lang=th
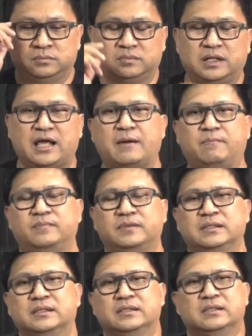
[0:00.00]
นะครับ
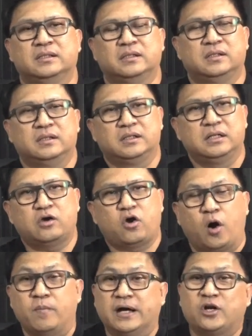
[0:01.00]
เรื่องข
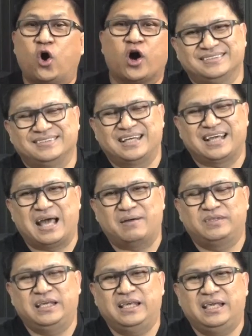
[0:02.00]
องเมืองทองนะครับ
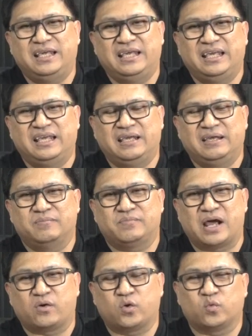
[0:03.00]
ที่ป
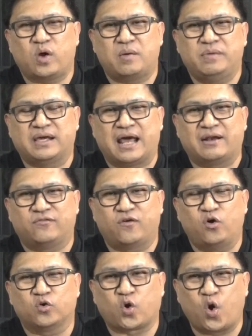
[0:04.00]
รากฏว่ามีการฟ้อ
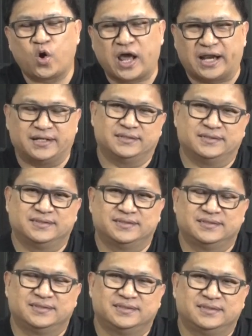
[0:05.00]
งร้องกัน
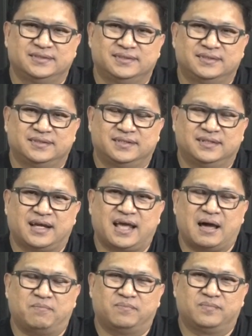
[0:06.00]
นะค
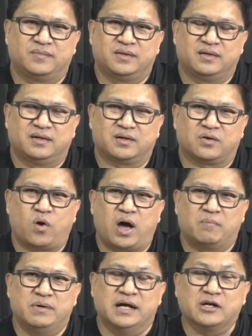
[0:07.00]
รับระหว่า
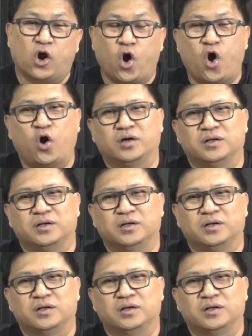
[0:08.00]
งเมืองทอง